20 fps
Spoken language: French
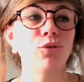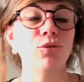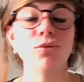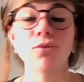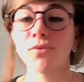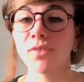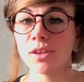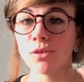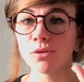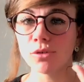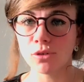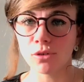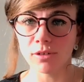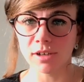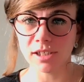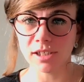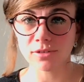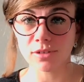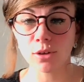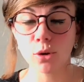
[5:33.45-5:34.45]
d'une vidéo de
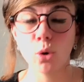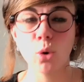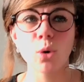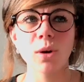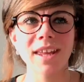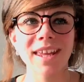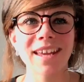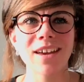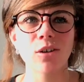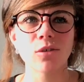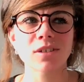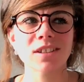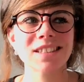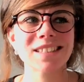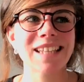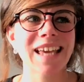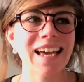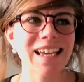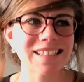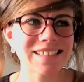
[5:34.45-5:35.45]
cohérence
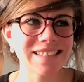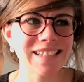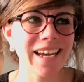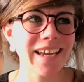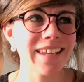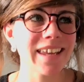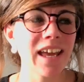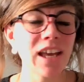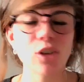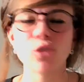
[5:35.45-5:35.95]
cardiaque.